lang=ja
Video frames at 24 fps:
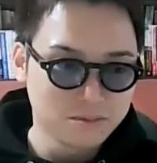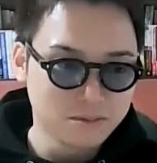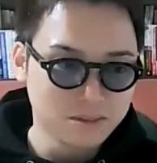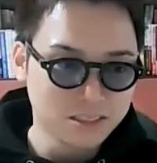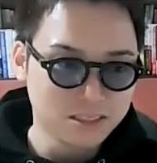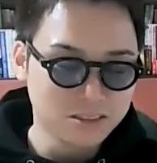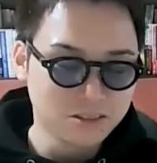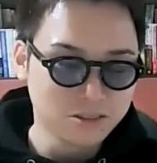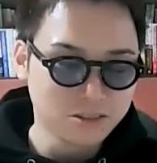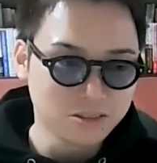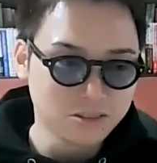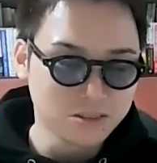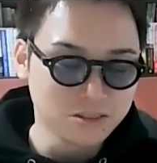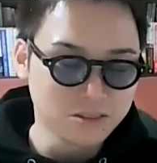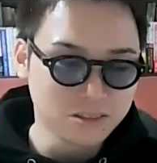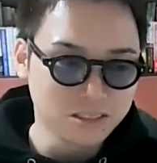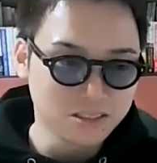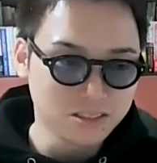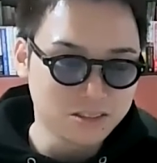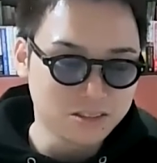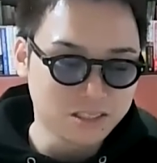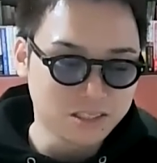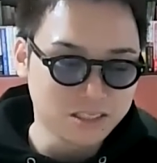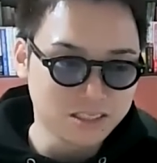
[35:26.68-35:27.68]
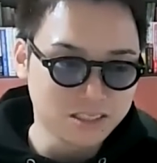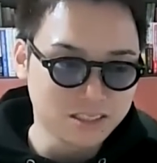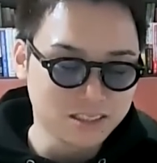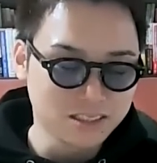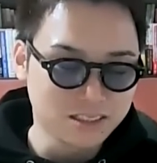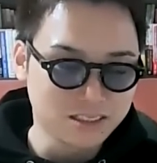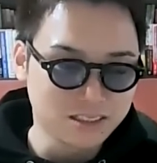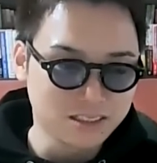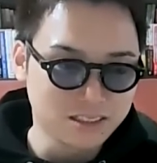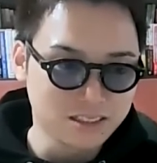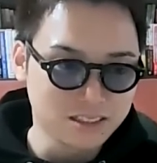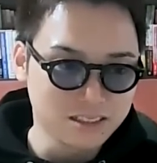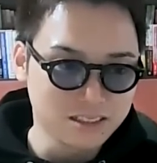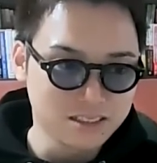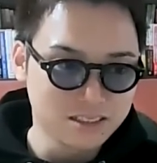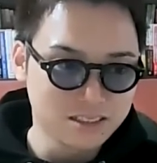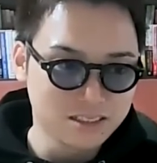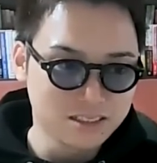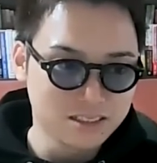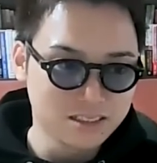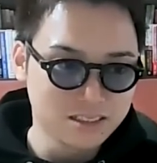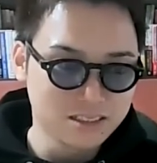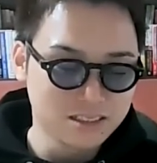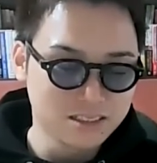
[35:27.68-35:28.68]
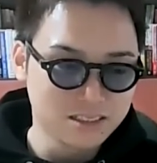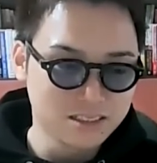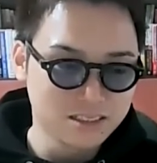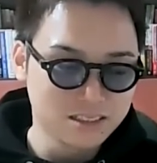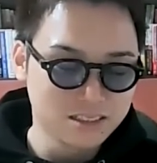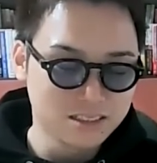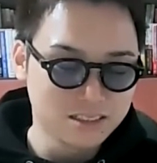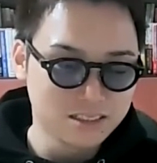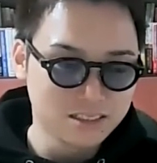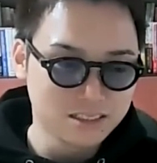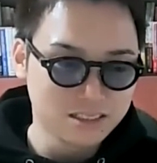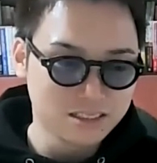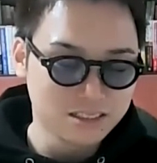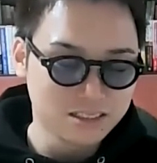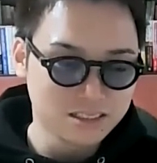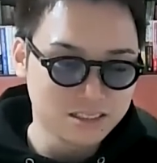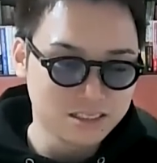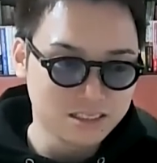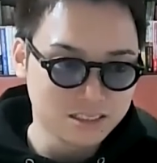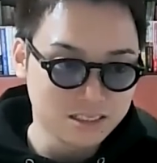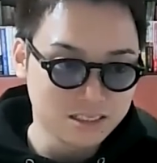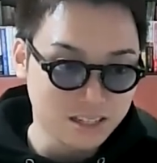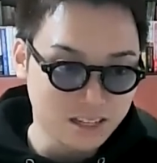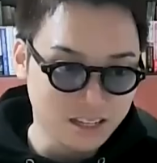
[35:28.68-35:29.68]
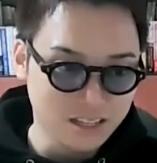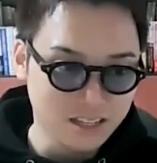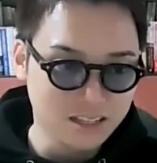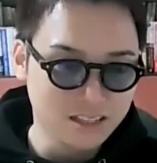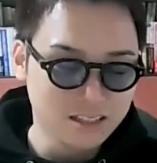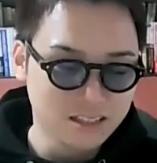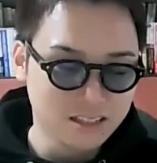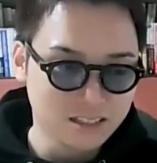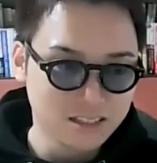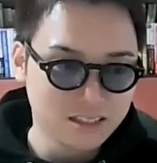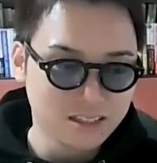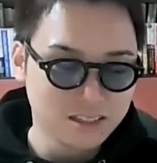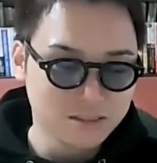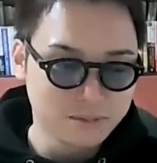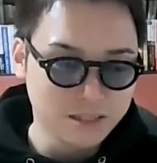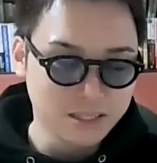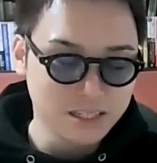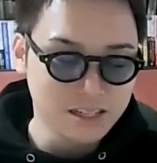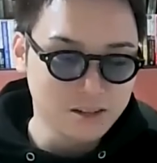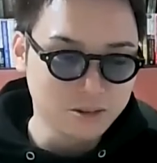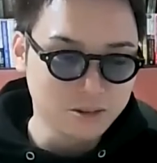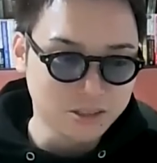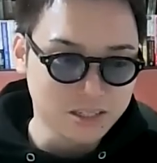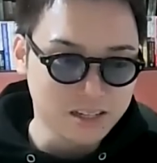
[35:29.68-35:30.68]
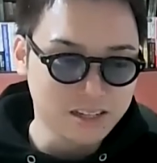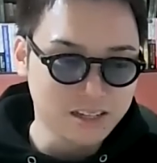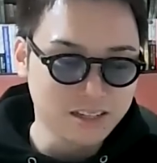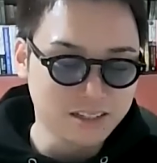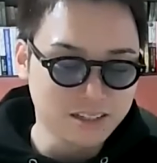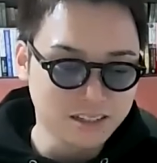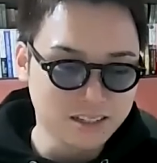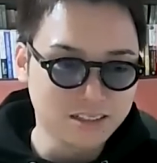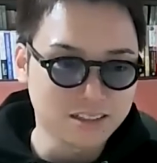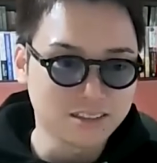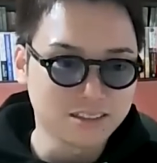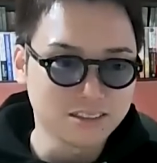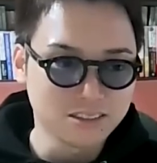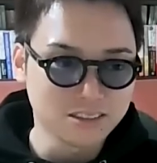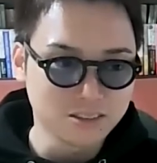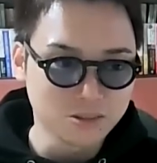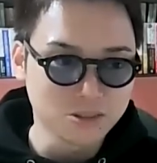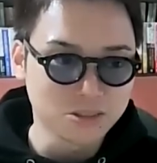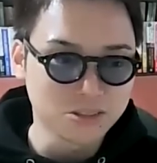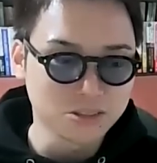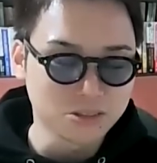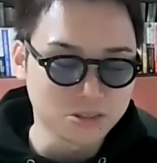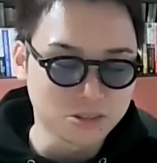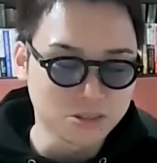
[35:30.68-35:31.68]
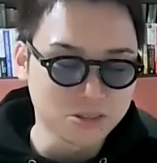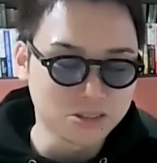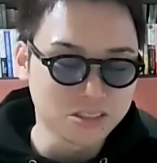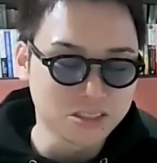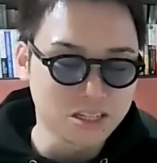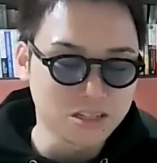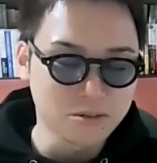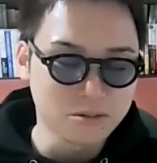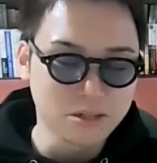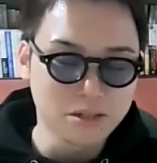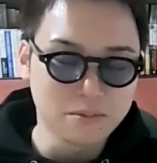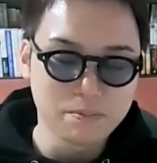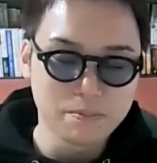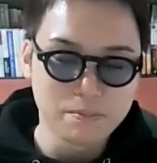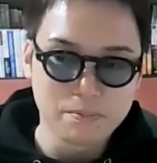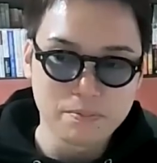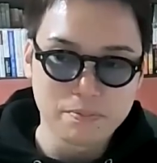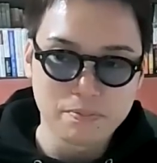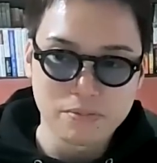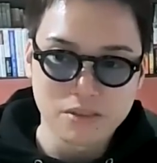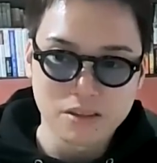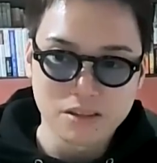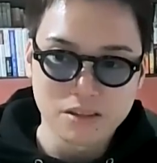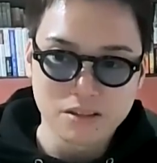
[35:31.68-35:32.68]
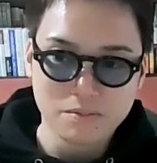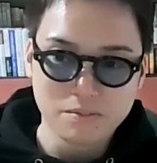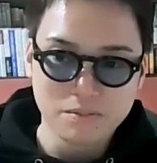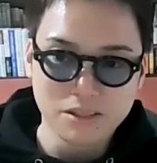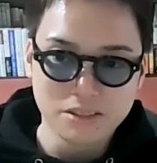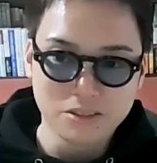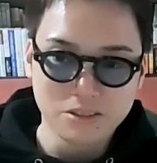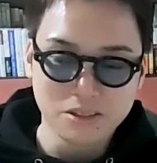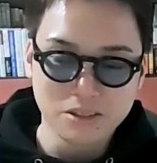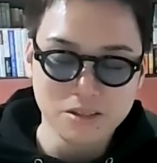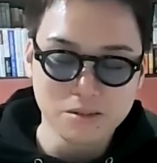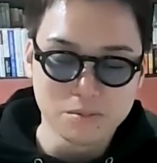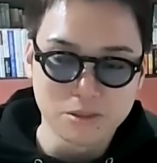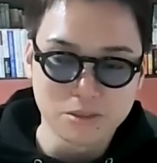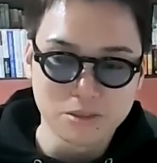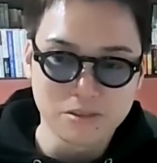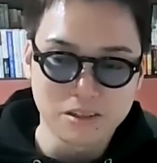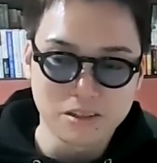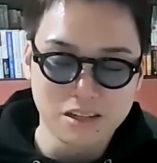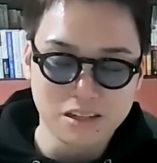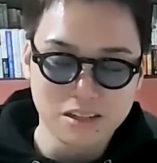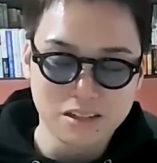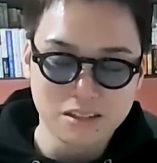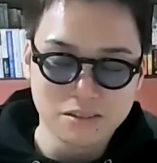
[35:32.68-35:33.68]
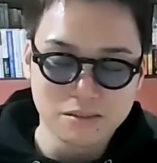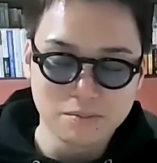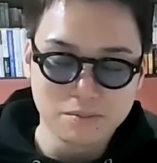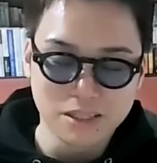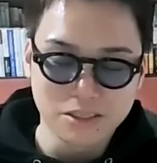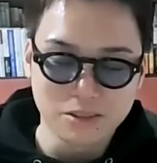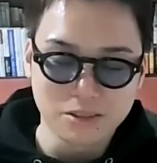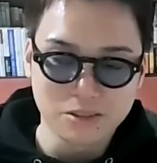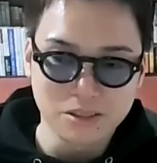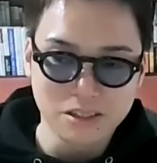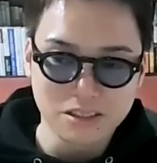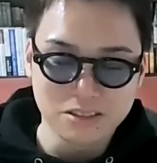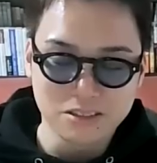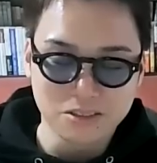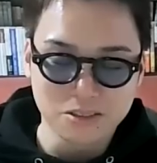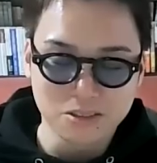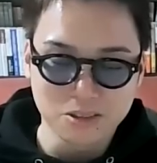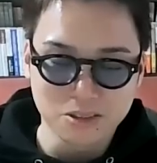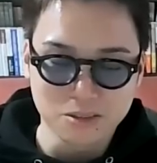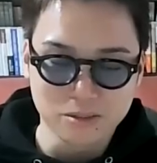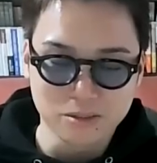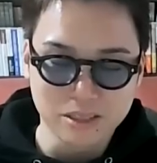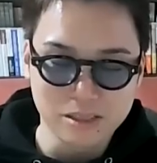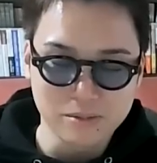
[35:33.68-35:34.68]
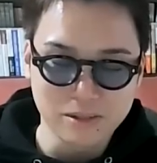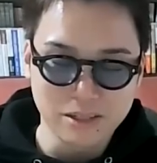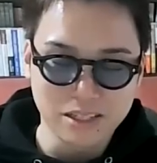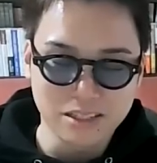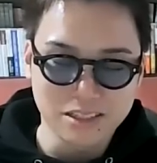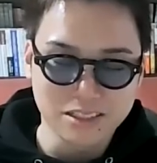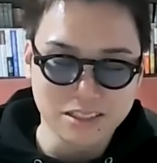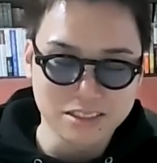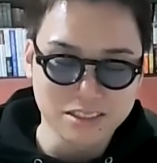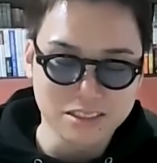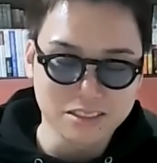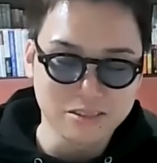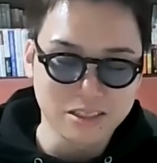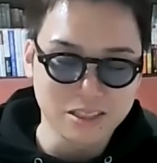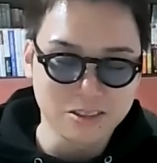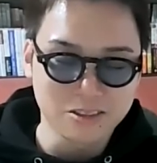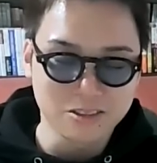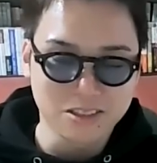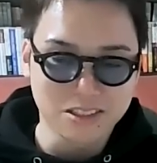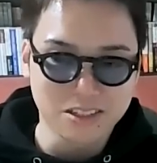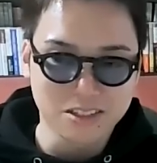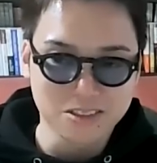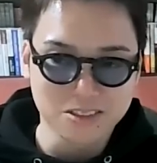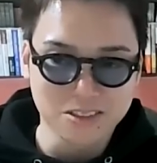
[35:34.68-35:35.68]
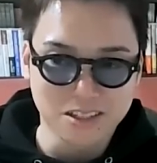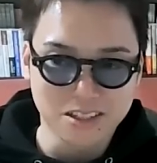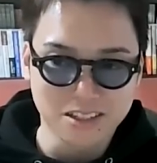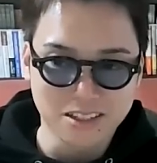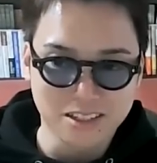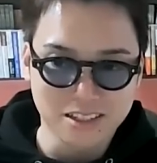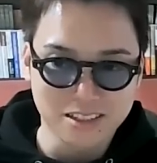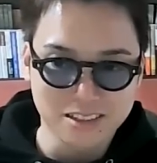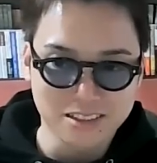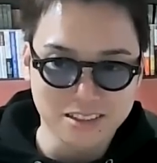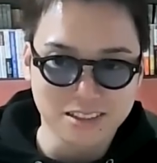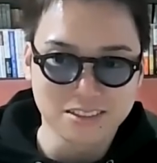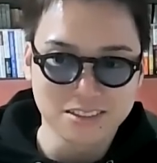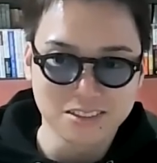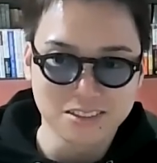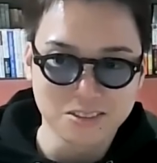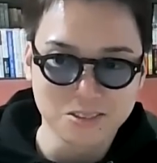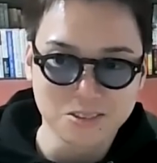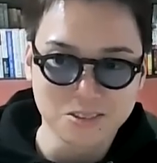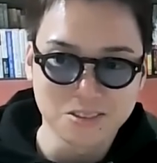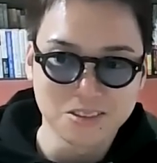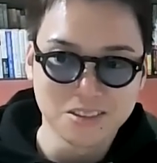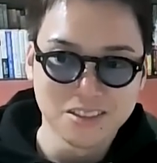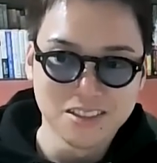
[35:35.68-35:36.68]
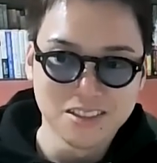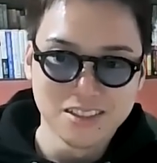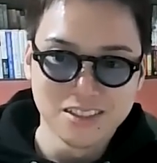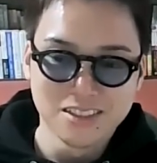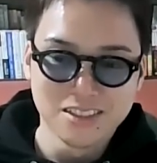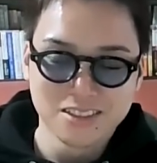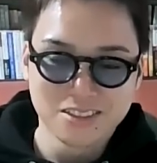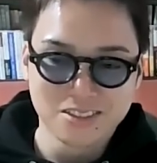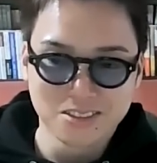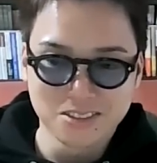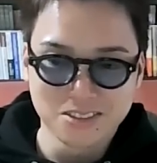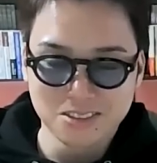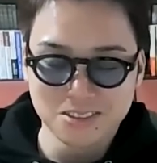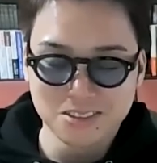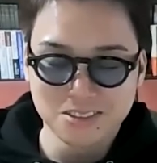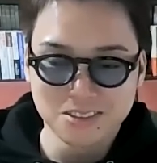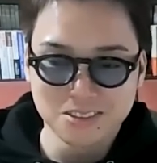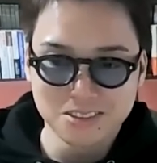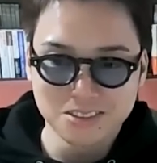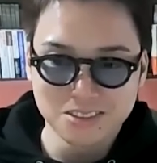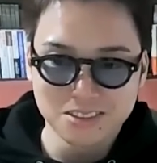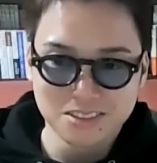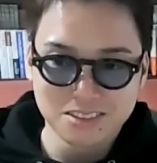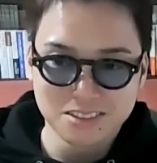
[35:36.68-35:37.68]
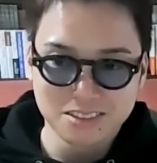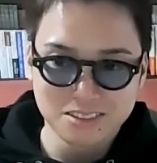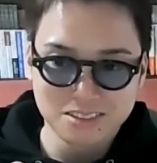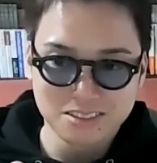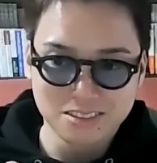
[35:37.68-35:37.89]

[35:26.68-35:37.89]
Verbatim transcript: まあ仕事忙しかったりして、まあ結構大変だったんですけど、仕事自体は。まあそれでも僕は、まあ独立することも決めてたし、割と楽しく働いてたんですけど、その、